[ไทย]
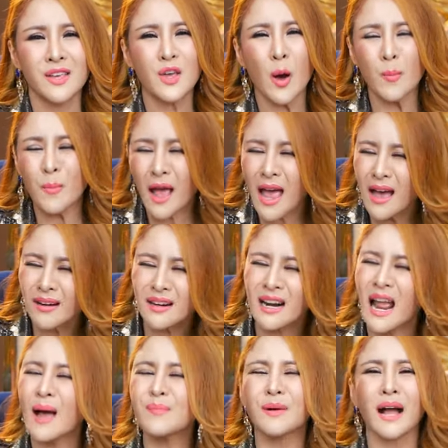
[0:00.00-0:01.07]
ยอมแพ้
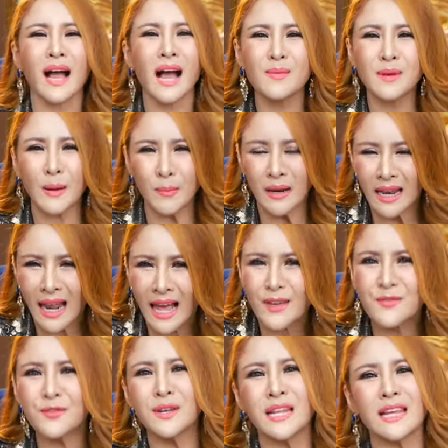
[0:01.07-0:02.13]
ราบคาบกับไล
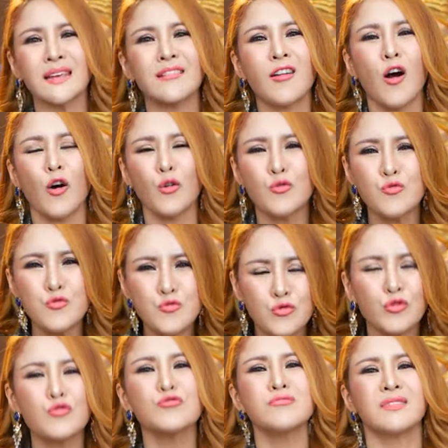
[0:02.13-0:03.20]
ฟ์นี้ของครู
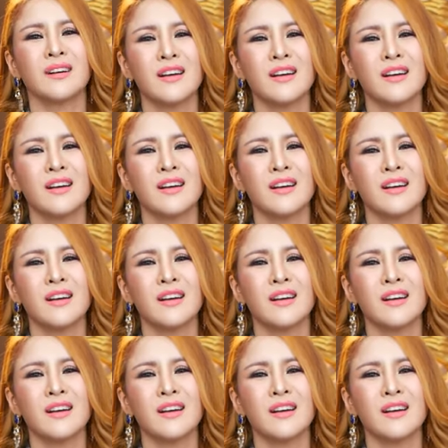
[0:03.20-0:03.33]
รุ้ง